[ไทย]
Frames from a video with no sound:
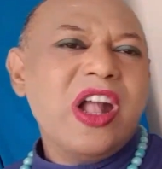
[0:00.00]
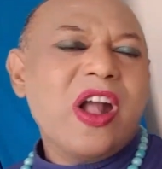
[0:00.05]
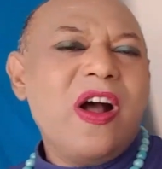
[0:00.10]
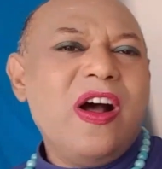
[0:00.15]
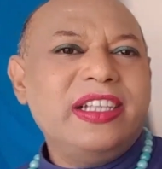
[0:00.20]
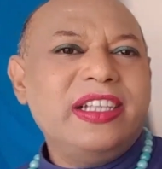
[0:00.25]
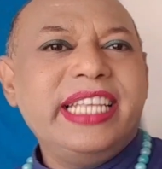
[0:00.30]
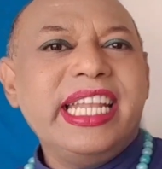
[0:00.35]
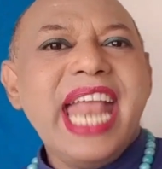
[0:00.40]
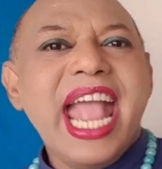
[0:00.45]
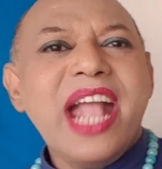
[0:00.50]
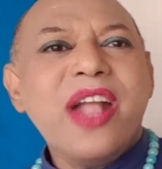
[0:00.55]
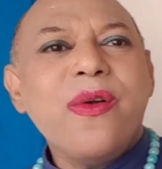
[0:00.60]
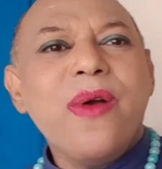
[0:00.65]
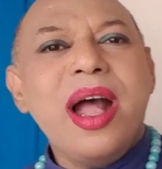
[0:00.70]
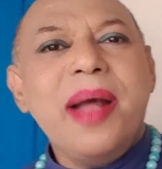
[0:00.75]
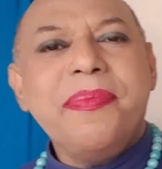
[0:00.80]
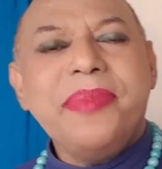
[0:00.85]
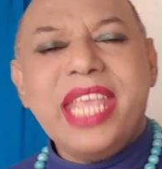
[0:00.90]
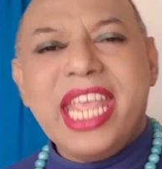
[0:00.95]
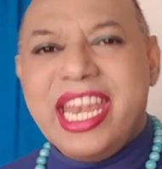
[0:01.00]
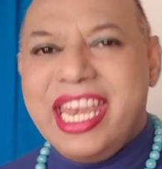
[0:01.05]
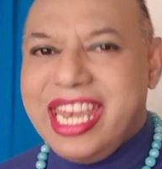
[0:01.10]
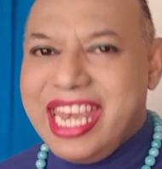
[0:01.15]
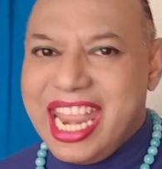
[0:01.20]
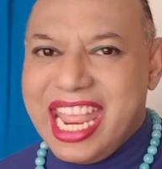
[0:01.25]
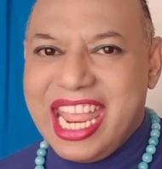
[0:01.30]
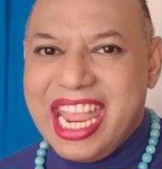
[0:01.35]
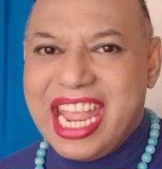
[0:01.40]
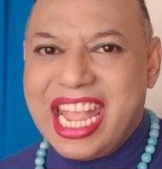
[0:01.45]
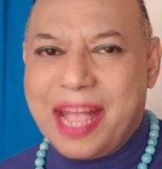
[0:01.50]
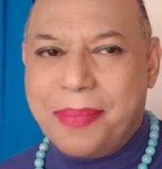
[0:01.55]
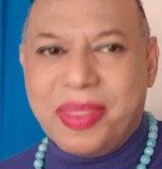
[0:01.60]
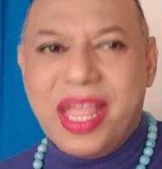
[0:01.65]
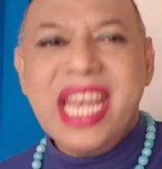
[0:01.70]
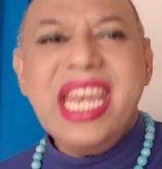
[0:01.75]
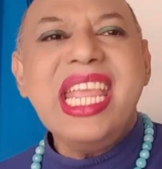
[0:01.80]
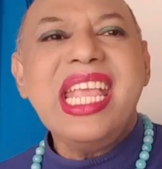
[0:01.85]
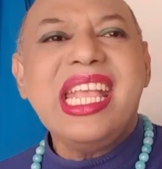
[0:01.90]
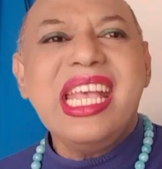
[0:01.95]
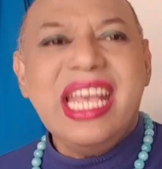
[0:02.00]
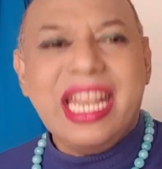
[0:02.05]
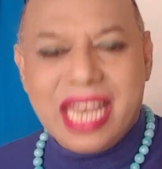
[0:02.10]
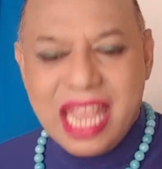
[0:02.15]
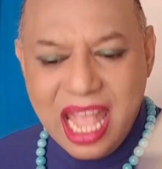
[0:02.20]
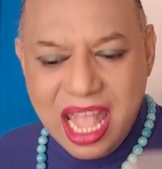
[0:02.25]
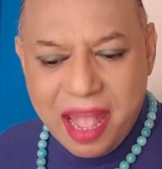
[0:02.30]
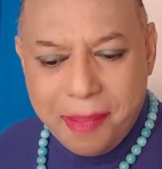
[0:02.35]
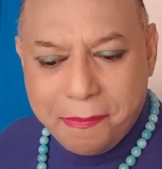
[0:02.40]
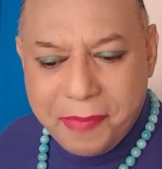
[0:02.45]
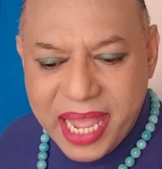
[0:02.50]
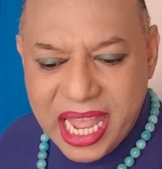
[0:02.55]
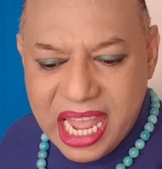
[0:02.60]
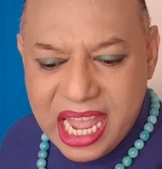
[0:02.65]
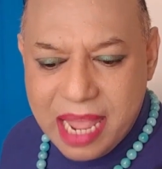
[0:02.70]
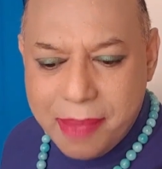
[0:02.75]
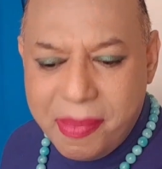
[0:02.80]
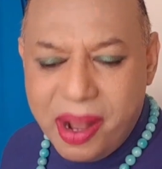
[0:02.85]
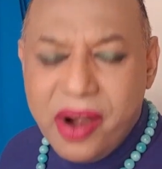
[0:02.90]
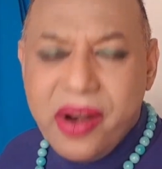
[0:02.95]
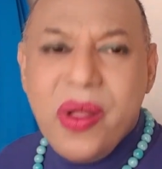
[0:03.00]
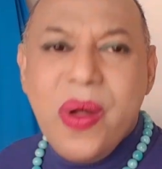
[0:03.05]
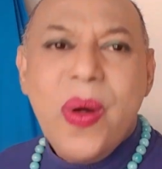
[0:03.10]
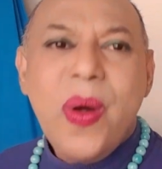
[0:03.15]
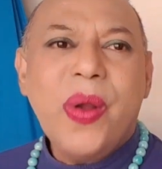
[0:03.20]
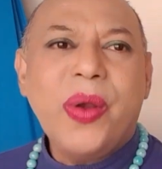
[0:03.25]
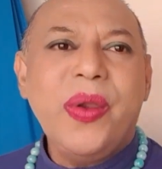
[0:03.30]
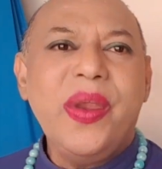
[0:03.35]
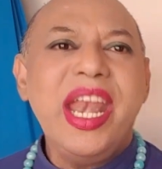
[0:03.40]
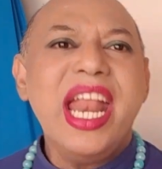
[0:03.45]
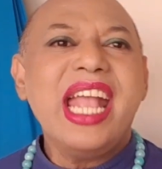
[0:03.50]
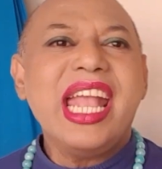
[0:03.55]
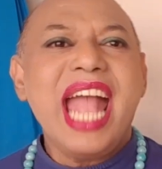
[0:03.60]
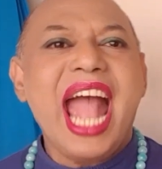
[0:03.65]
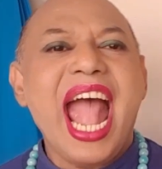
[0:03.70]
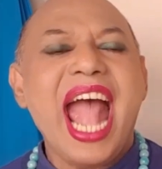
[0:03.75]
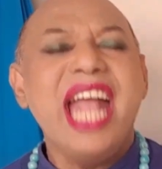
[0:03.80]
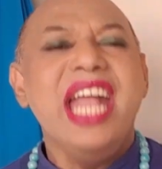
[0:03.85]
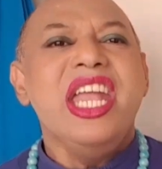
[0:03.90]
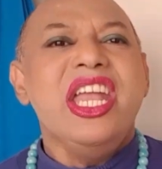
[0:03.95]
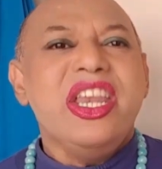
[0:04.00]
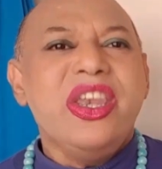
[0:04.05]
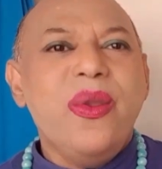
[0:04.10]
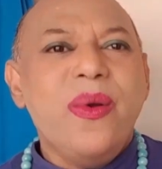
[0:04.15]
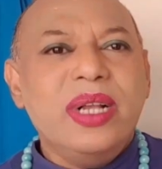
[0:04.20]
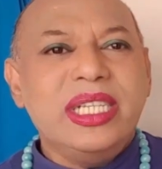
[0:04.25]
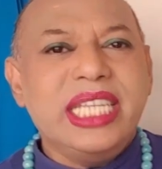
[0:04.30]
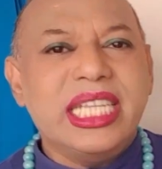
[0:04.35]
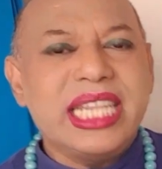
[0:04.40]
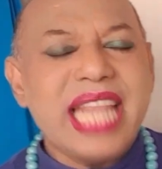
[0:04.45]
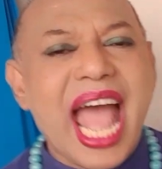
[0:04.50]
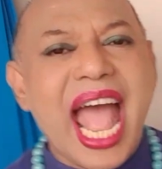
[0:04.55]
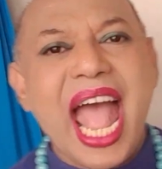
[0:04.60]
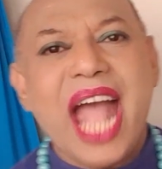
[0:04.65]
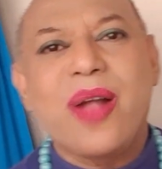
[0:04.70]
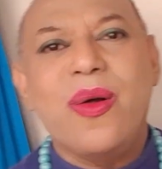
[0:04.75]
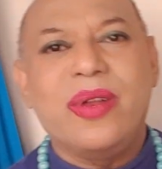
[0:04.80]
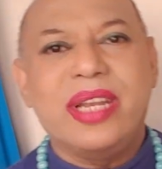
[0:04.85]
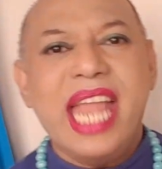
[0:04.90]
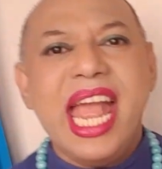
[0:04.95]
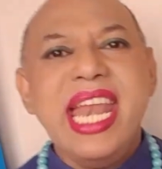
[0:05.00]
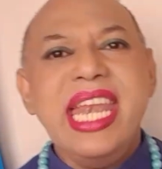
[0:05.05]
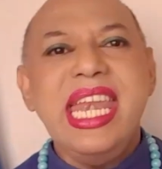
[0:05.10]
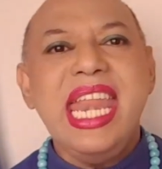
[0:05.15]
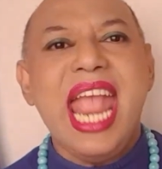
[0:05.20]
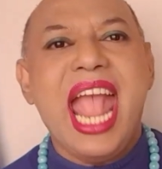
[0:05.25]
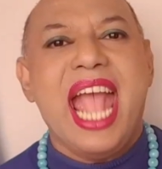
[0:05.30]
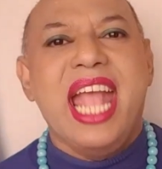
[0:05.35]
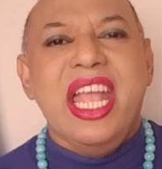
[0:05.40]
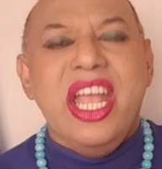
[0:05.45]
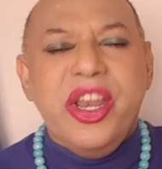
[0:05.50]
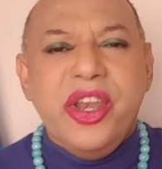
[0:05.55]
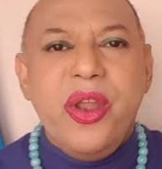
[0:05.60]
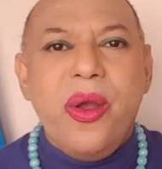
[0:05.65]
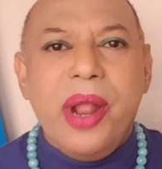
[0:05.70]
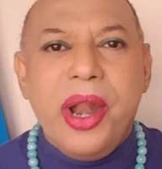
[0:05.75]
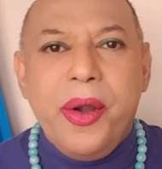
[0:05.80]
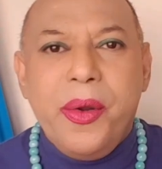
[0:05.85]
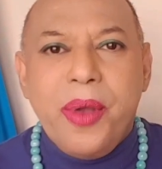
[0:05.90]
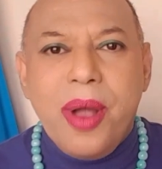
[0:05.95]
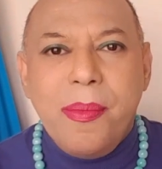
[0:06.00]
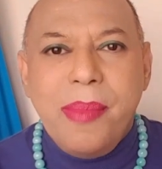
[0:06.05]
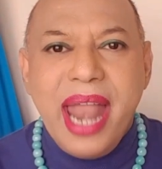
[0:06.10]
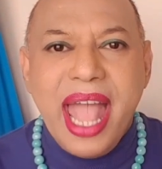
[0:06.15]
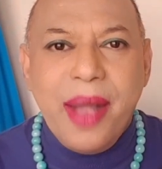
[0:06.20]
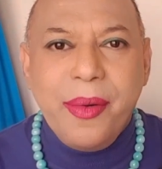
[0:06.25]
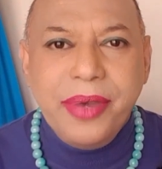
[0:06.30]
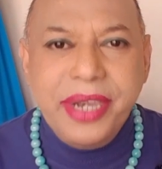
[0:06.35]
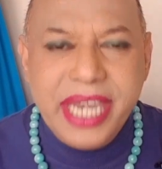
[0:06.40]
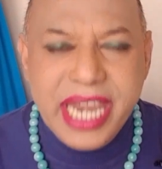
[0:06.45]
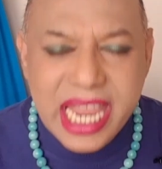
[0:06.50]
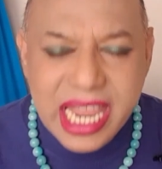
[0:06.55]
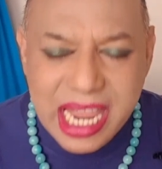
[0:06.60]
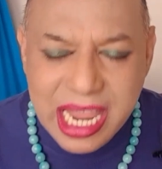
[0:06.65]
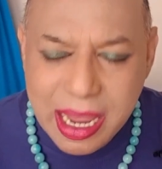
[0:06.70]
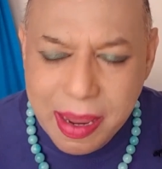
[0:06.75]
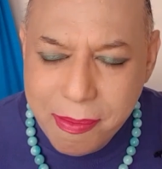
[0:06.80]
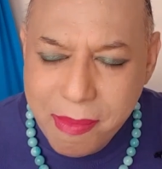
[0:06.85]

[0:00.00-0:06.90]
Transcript: ขแสดงความยินดีกับท่านที่เกิดปีมะโรงด้วยนะคะดวงชะตาของท่านเนี่ยโดยรวมแล้วดี